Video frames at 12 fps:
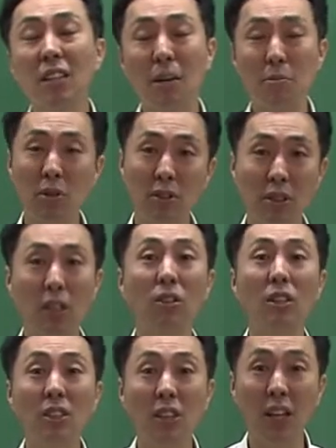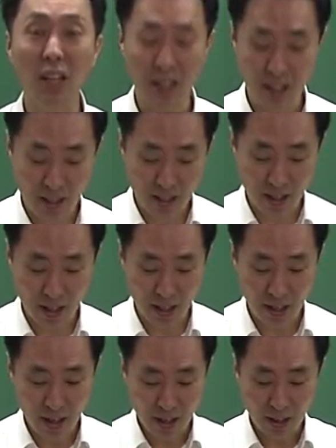장부는 그대로 인정하라는 얘기죠.
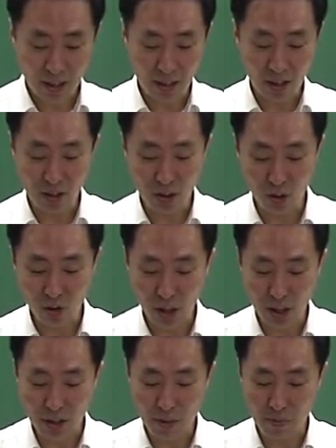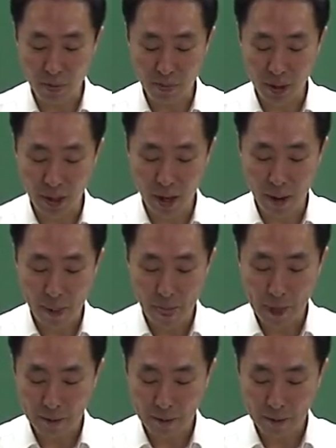그래서 여기서 중요한 건 뭡니까?